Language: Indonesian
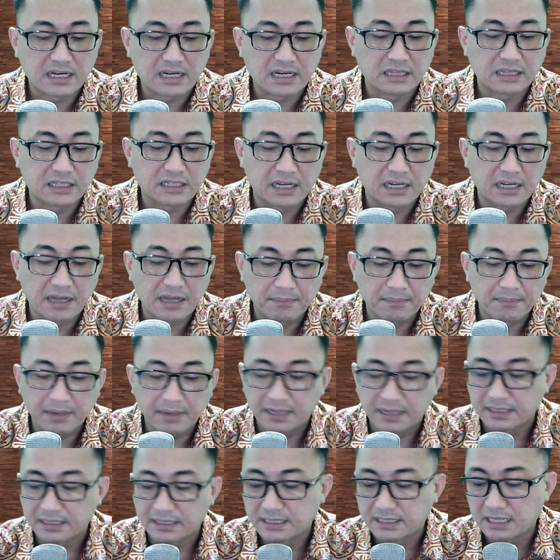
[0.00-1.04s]
Katakan
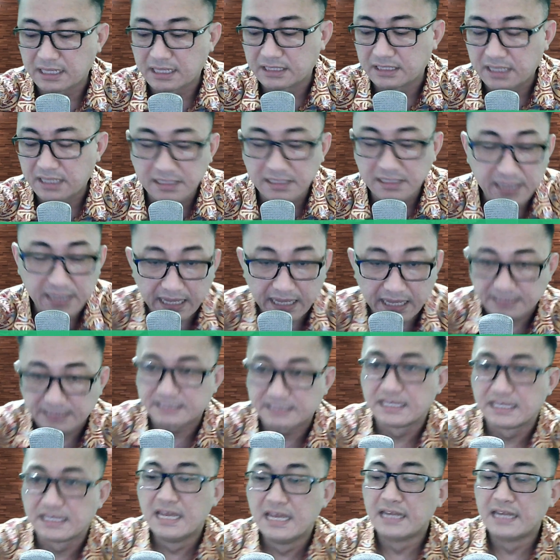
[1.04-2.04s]
amin, katakan yes.